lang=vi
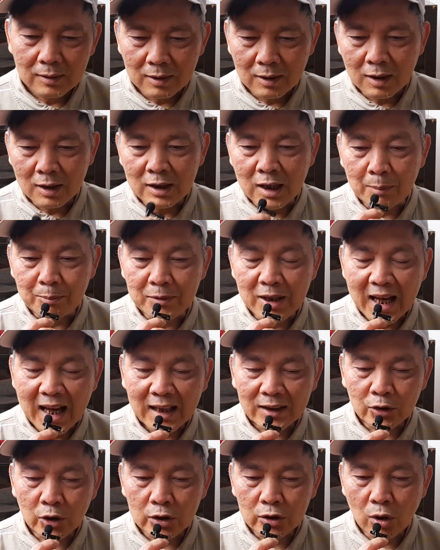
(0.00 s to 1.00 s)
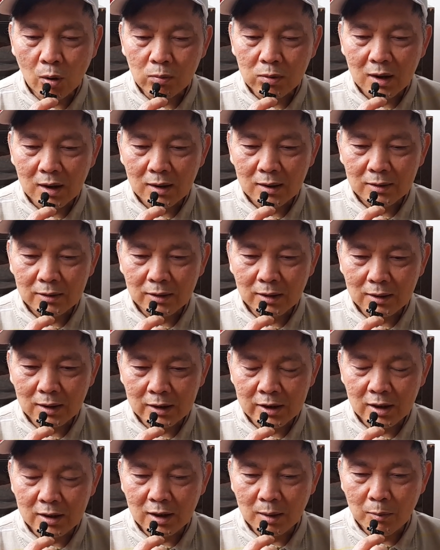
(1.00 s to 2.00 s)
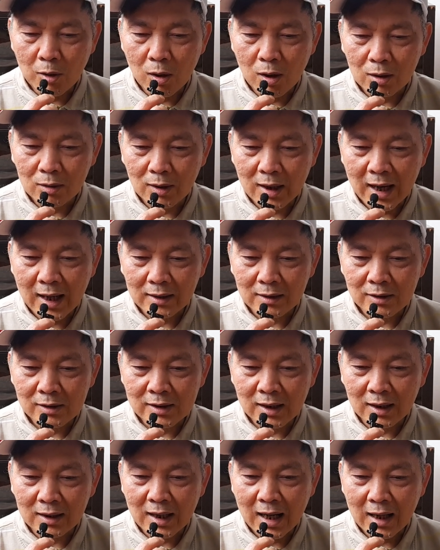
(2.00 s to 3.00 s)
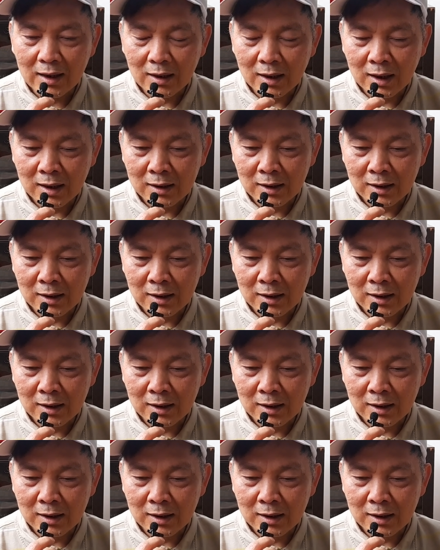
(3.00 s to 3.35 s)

Nên là nhập gia trị tục á nhất là Singapore còn ác nữa xả rác là,